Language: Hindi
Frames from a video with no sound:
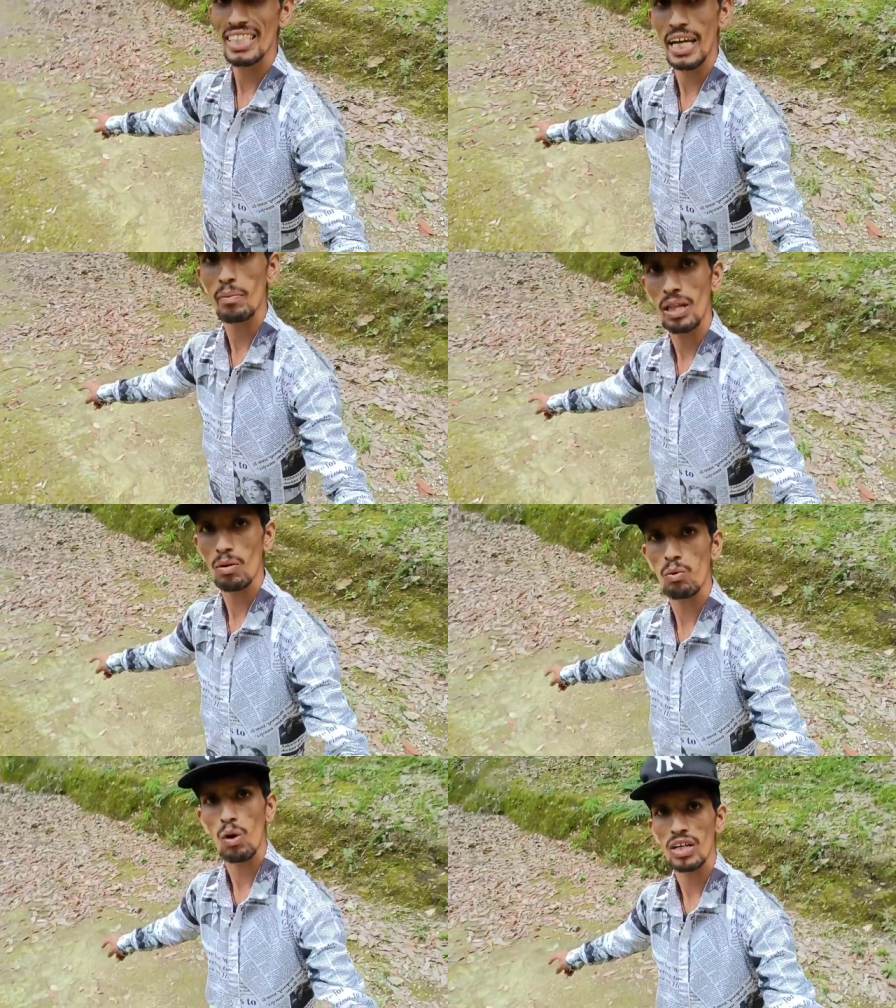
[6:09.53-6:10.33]
ही मतलब
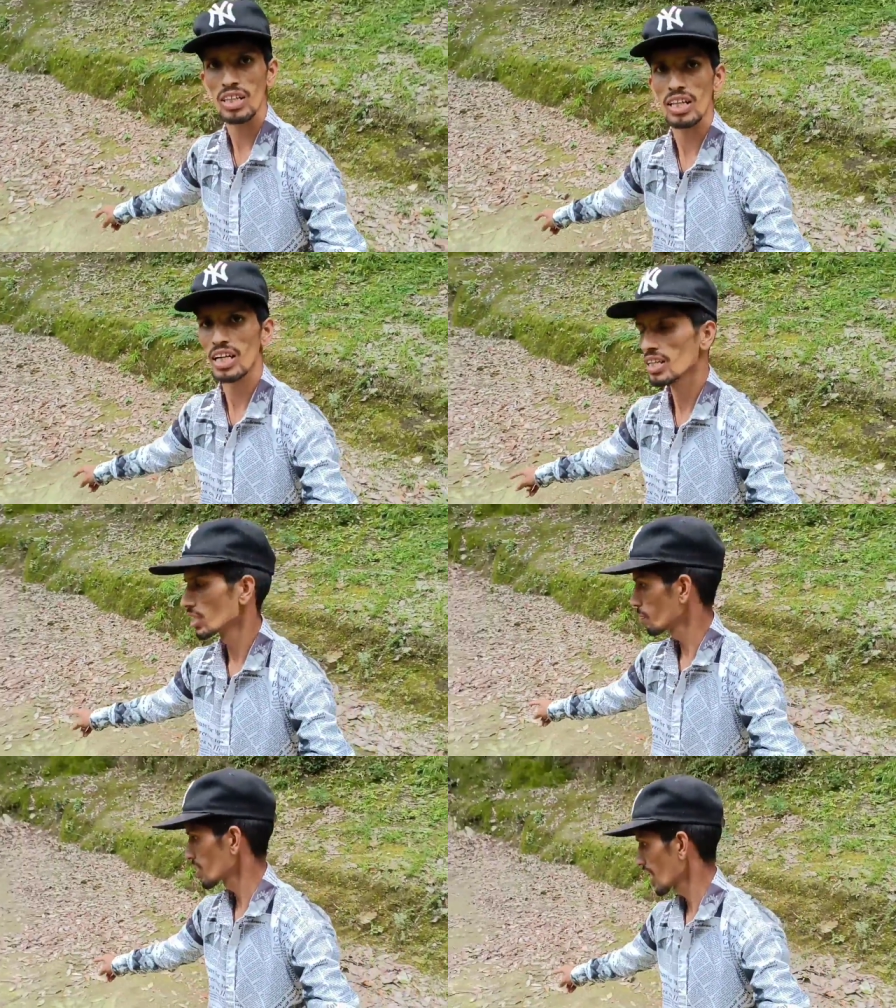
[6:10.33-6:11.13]
हुआ करता था इसी
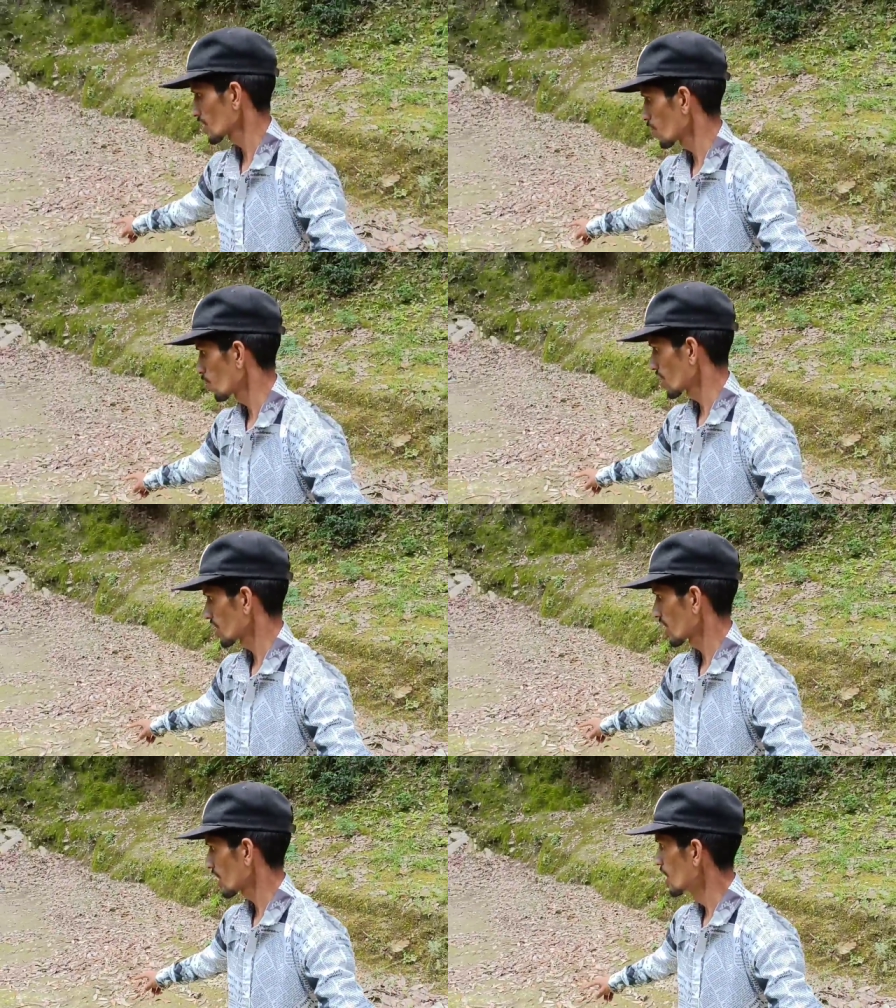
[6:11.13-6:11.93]
प्रकार का हुआ करता
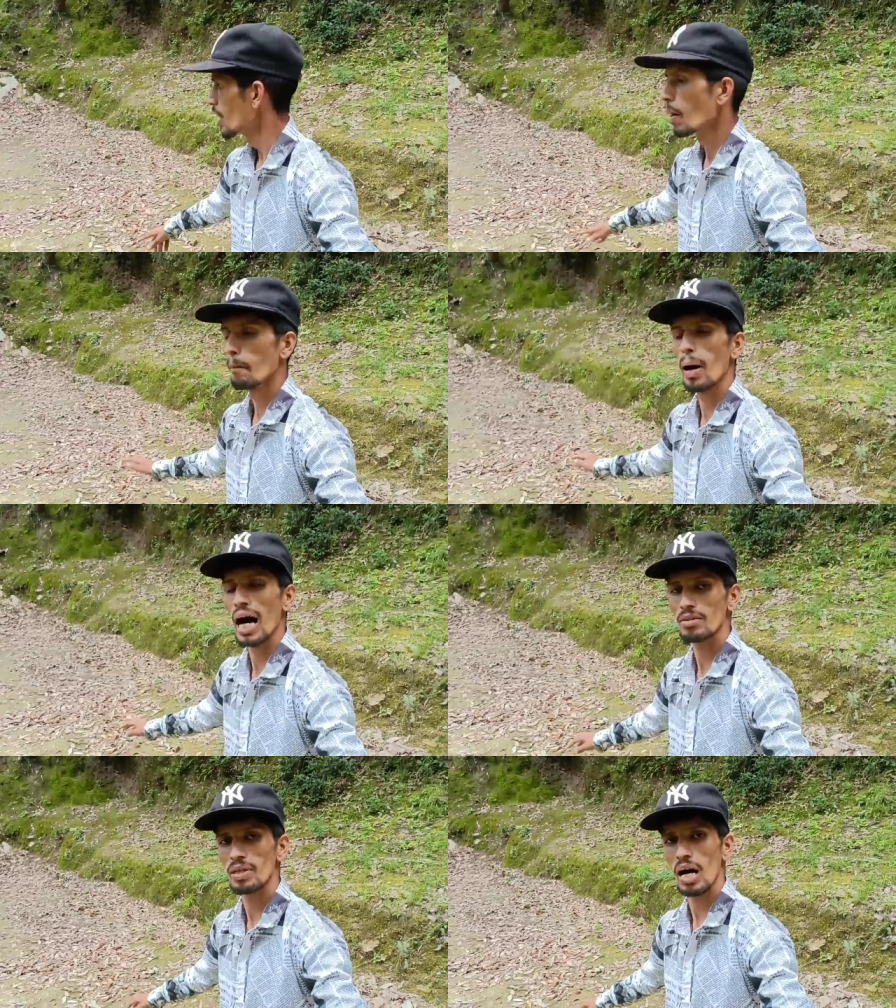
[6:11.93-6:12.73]
था बाद
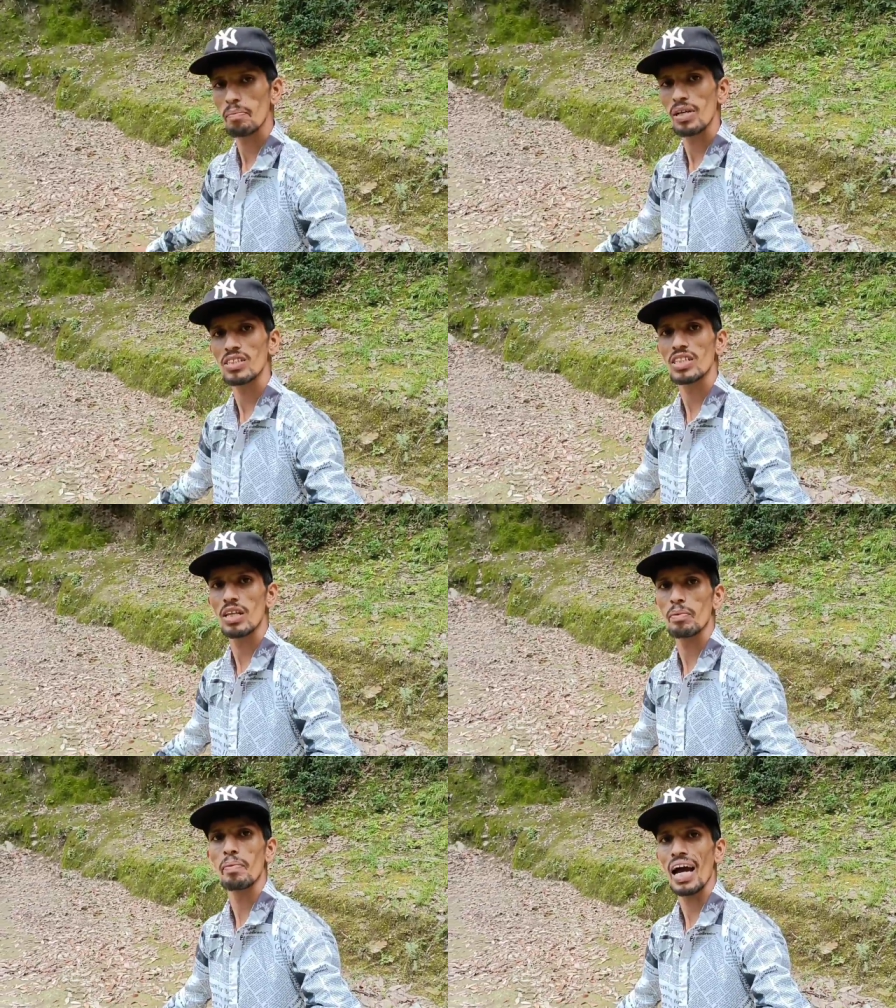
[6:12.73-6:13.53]
में यहाँ पे जितने भी
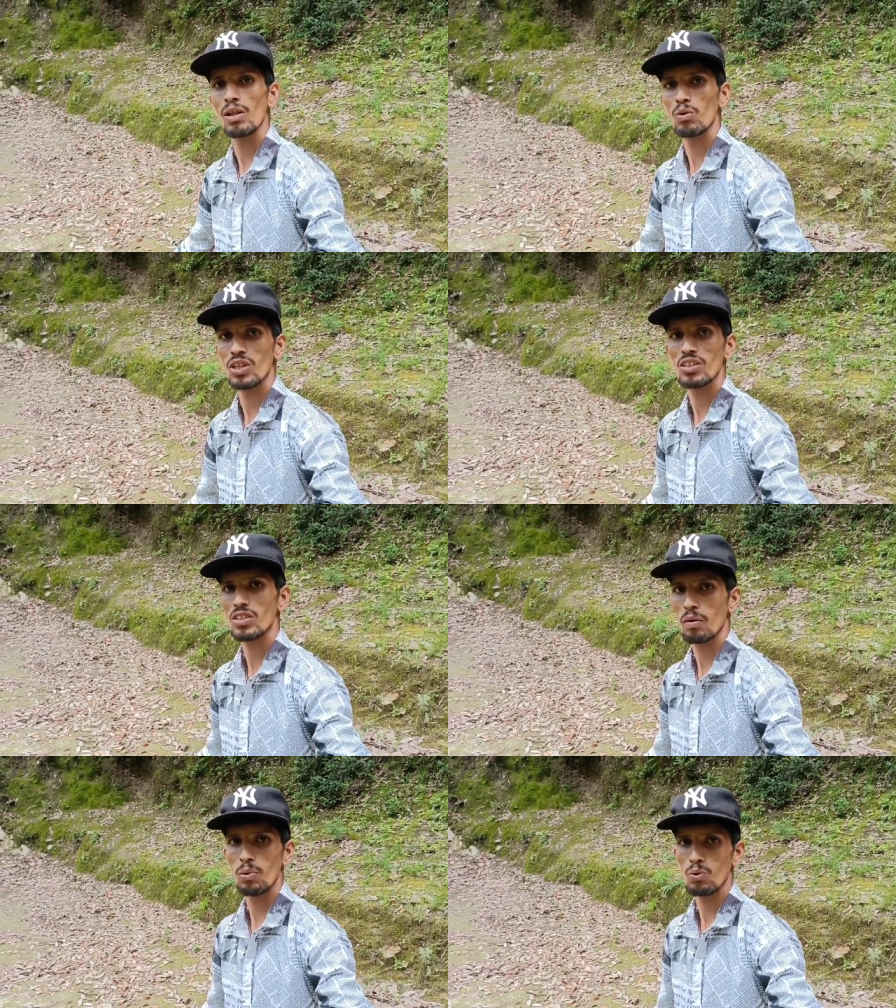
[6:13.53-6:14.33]
भाई लोग थे सब
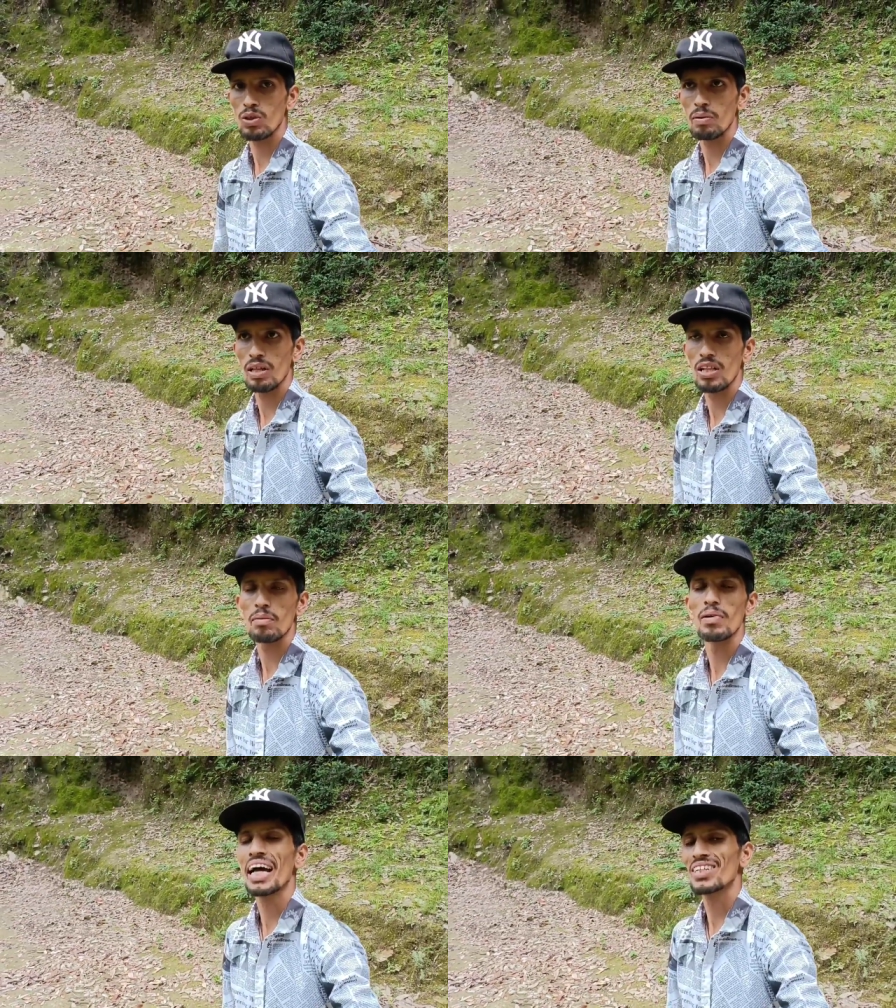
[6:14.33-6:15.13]
लोगों ने मतलब
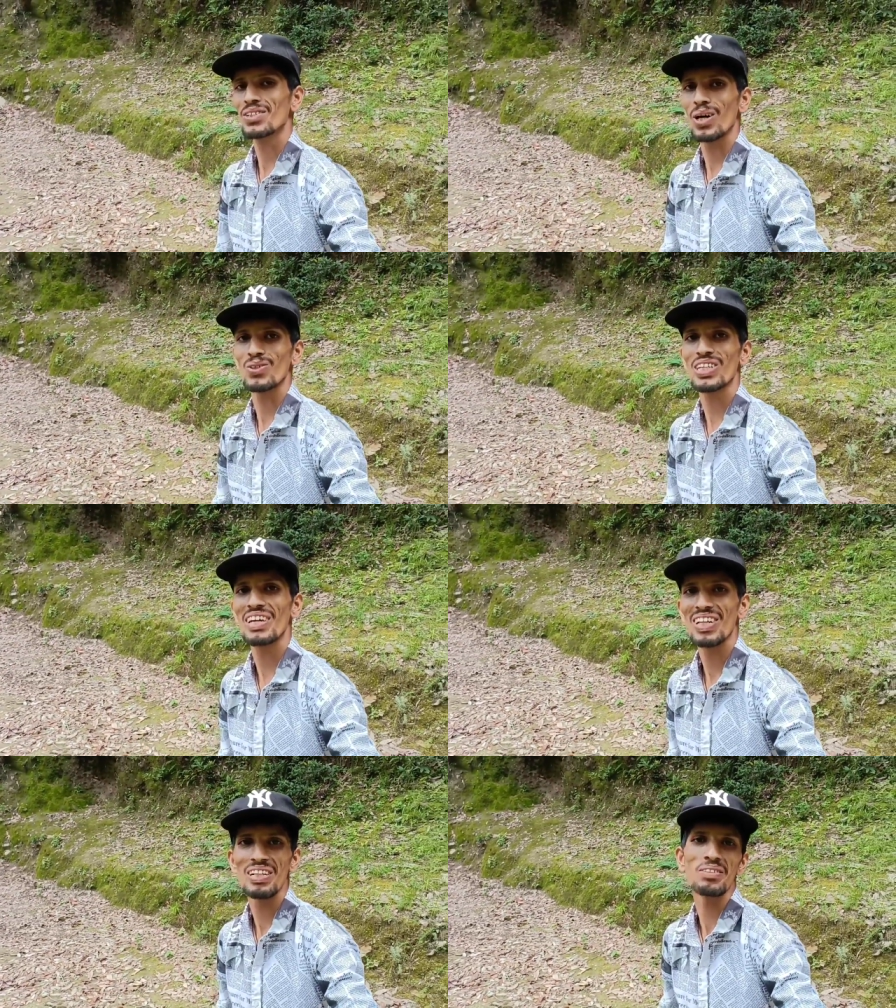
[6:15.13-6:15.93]
घरों से
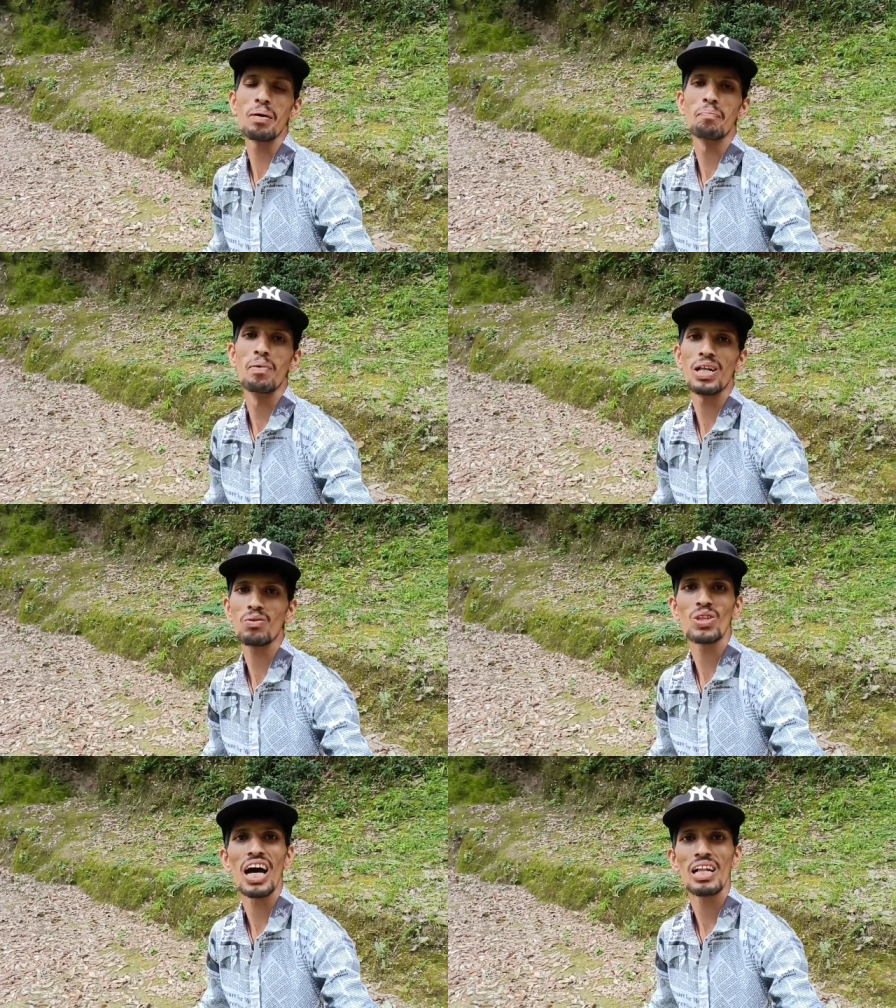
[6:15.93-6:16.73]
मतलब तब्बल
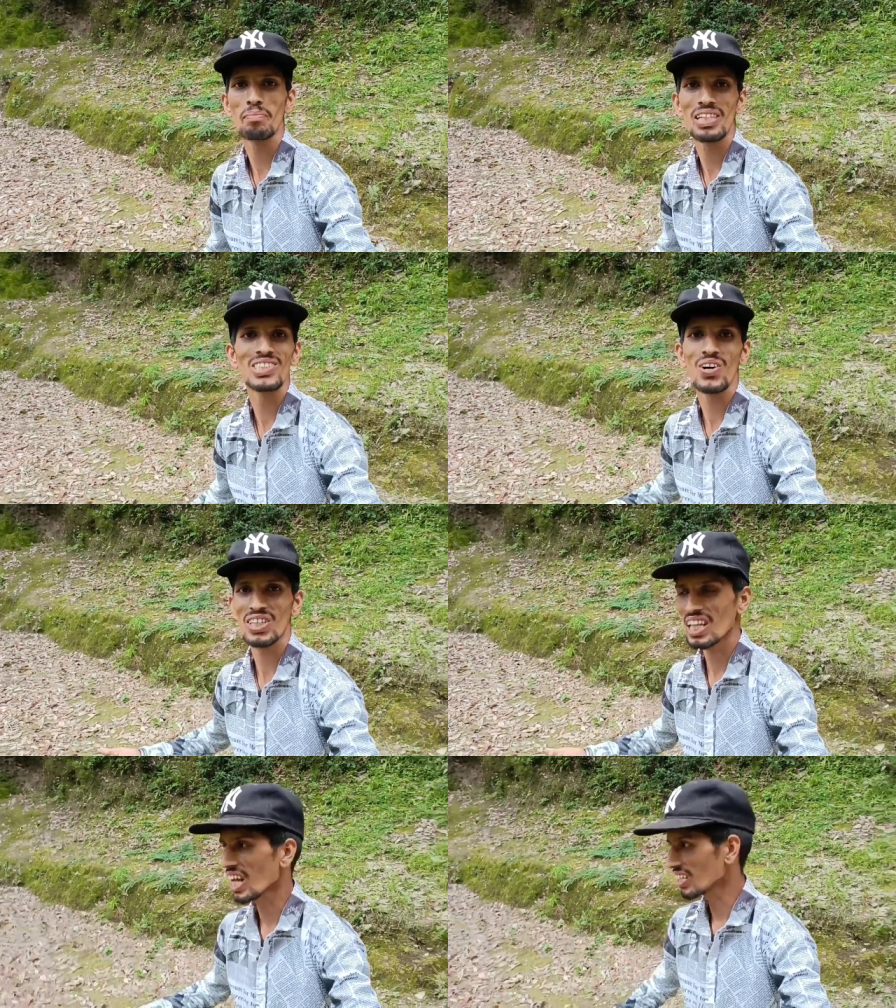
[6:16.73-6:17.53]
कुदाल दिलचा वगैरह
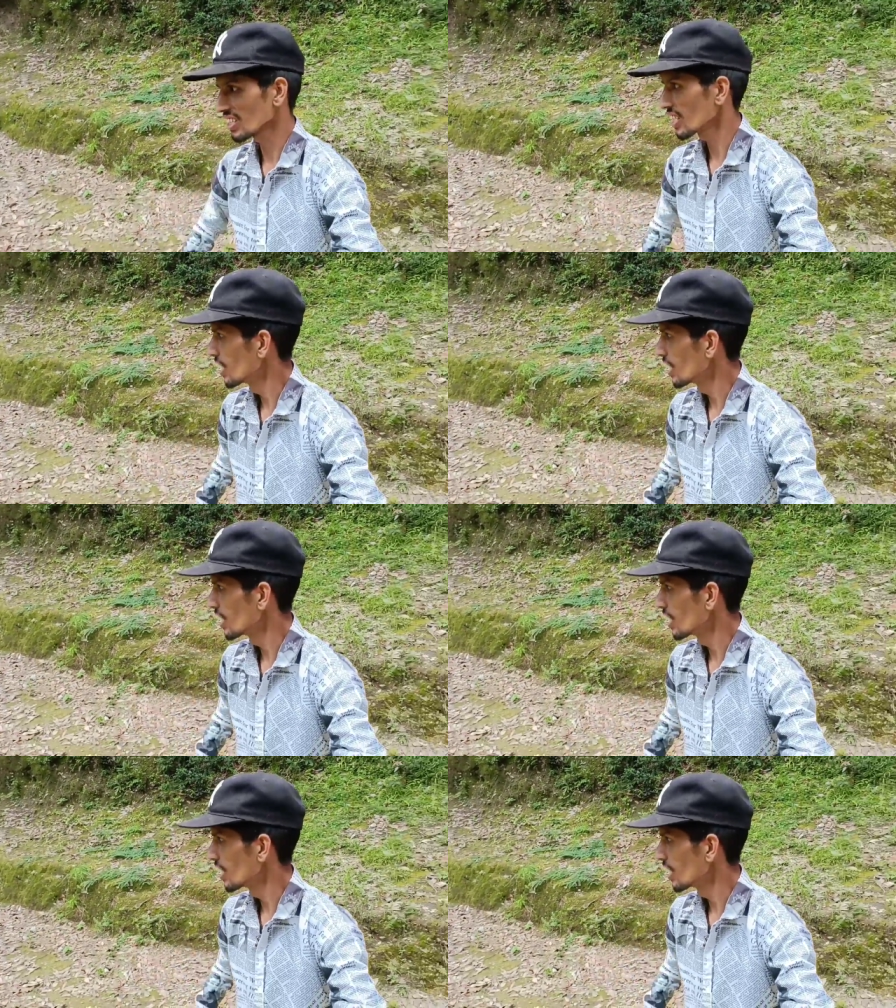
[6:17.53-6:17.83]
ला करके